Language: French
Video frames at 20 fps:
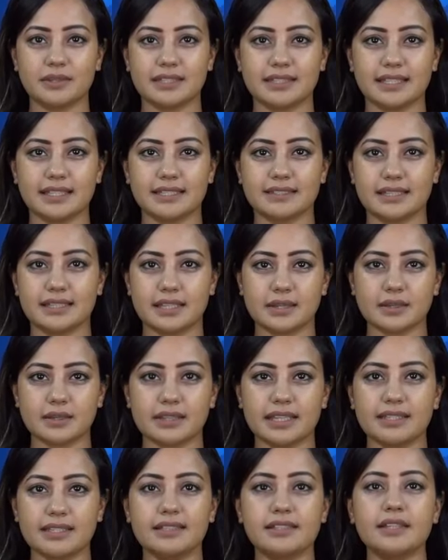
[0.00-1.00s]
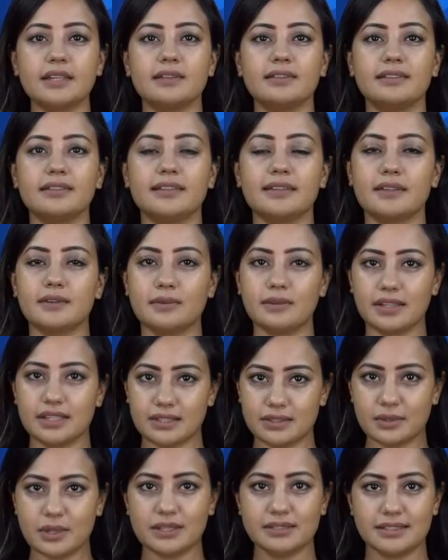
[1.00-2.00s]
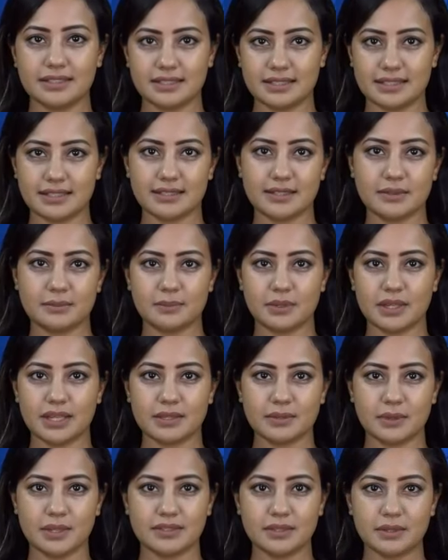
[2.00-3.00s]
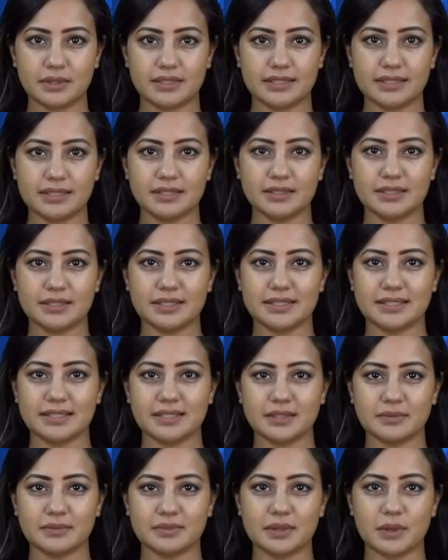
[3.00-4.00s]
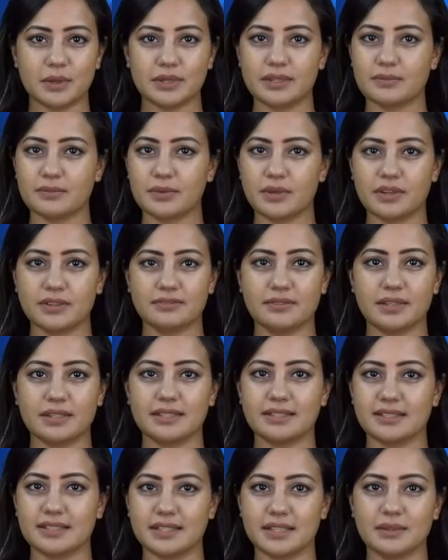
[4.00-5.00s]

Damso annonce sa retraite musicale après la sortie d'un dernier album en 2025.